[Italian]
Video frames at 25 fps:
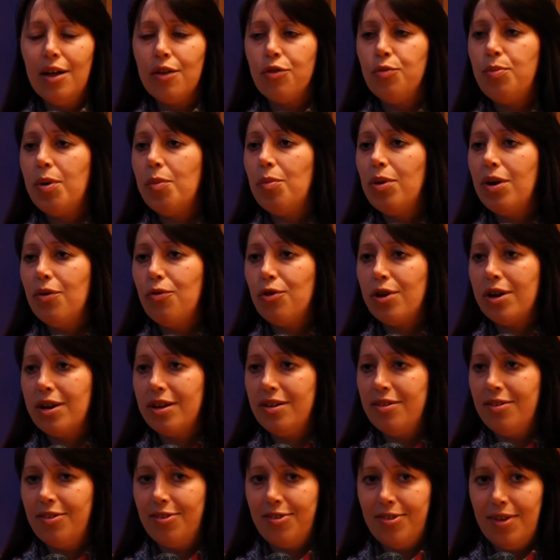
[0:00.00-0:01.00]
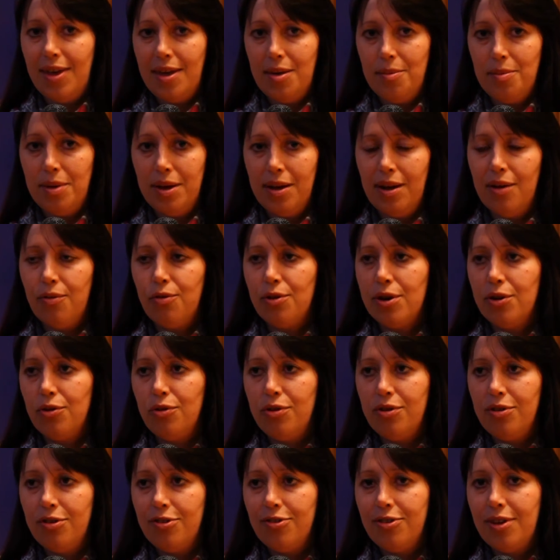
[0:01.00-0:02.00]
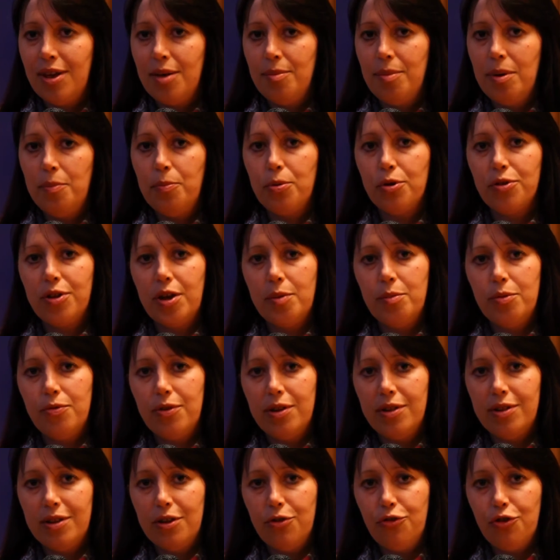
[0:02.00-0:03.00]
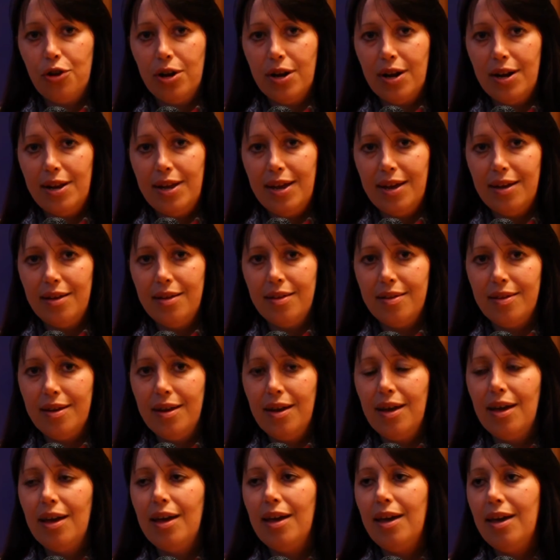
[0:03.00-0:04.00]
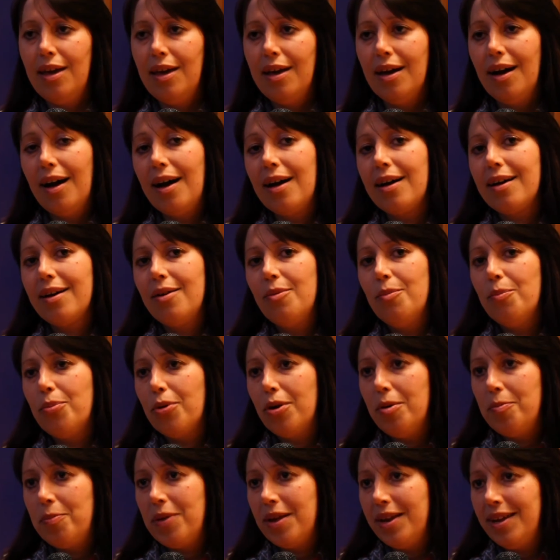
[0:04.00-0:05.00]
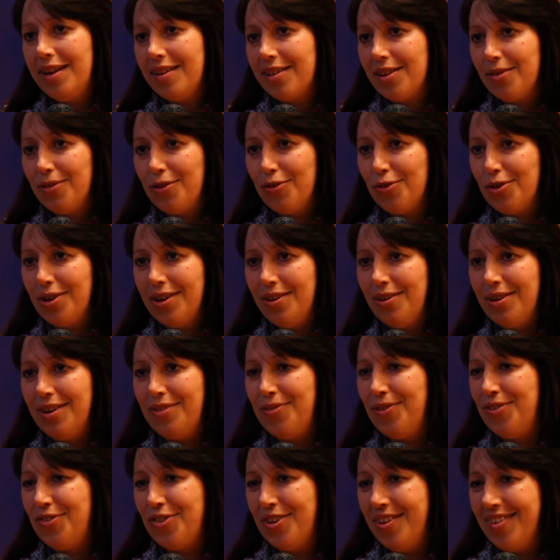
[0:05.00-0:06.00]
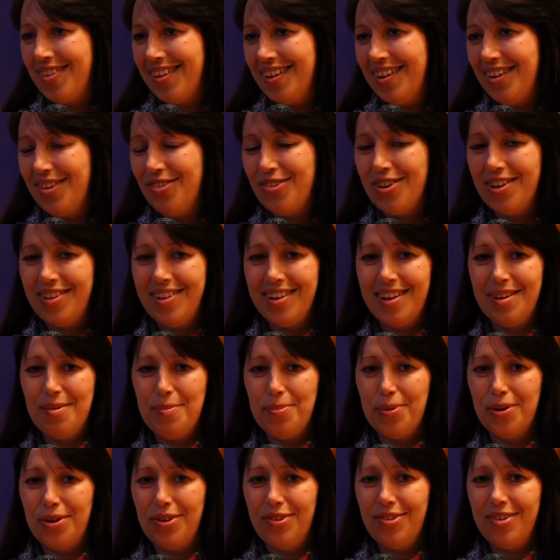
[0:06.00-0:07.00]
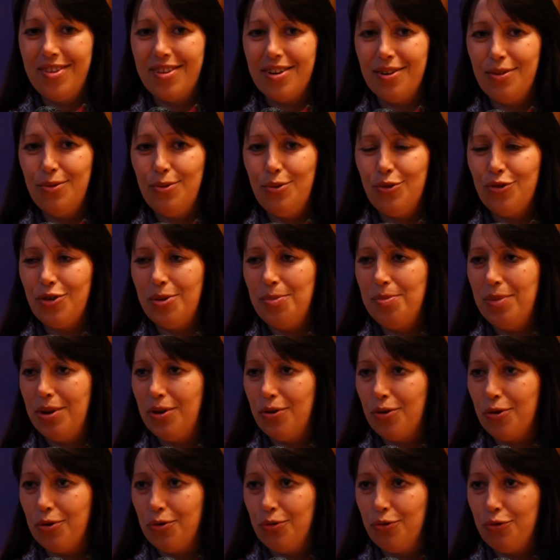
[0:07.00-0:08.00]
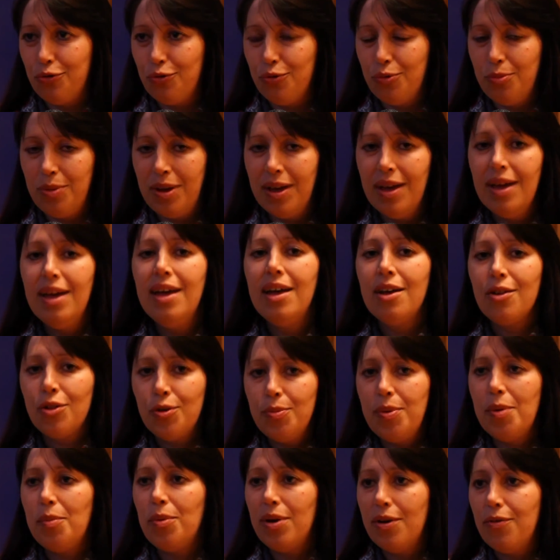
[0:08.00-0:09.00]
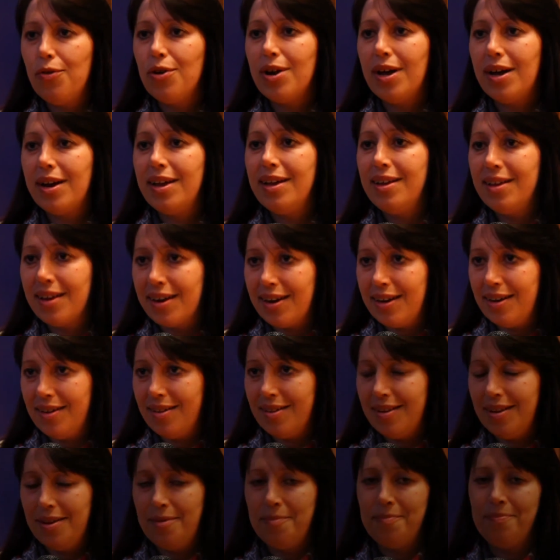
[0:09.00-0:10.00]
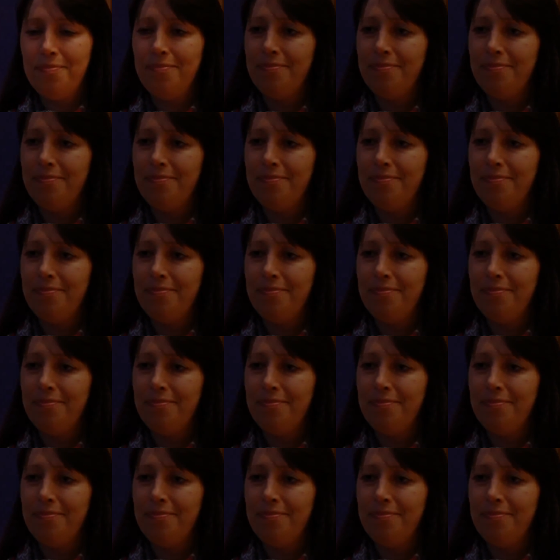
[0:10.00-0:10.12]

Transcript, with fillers: Dobbiamo lavorare insieme, lavorando insieme portiamo avanti vantaggio al cliente e anche un po' al pianeta, visto che l'efficienza energetica poi si traduce in meno consumi. Dobbiamo lavorare in rete.